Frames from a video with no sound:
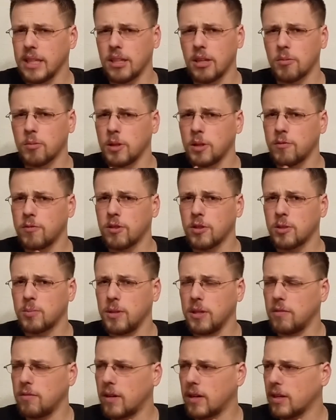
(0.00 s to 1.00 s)
Ich glaube, Need for
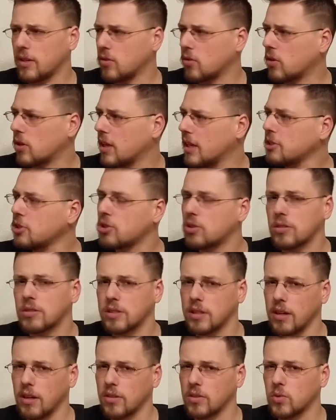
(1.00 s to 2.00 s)
Speed war ja noch
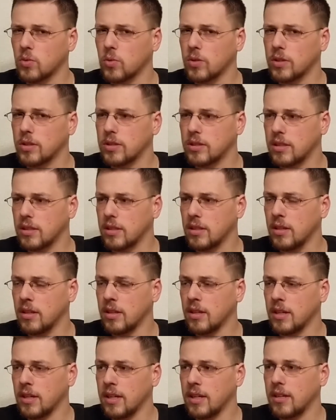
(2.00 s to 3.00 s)
letztes Jahr so gesehen.
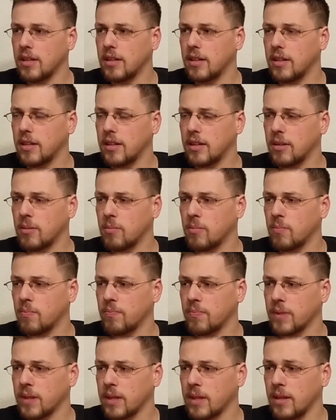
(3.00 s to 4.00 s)

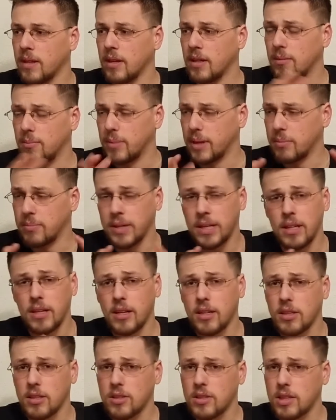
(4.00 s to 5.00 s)
Ähm, bei
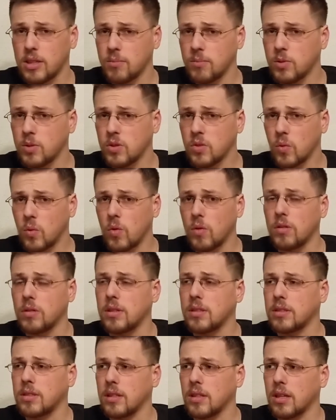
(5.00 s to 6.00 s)
Mittelerde ist eben so,
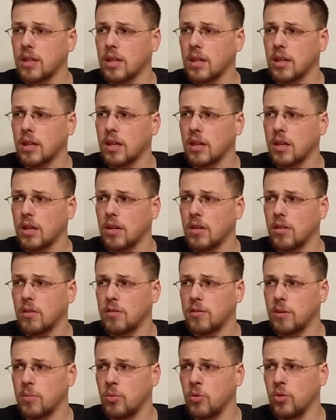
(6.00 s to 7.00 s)
dass ich
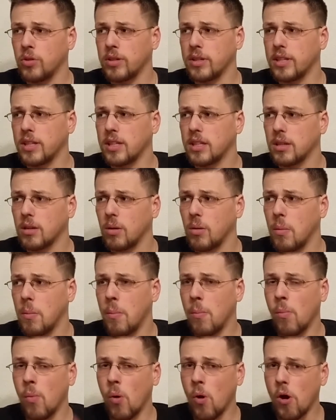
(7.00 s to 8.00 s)
vermutlich
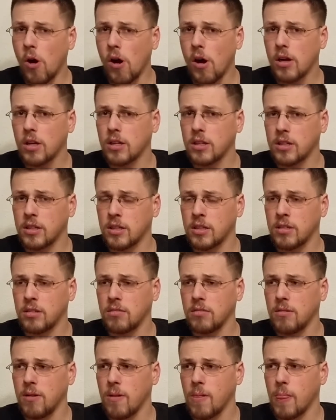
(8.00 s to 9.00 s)

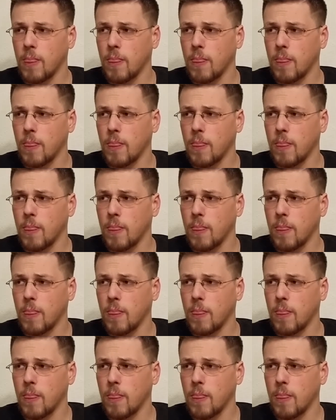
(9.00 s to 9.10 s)
morgen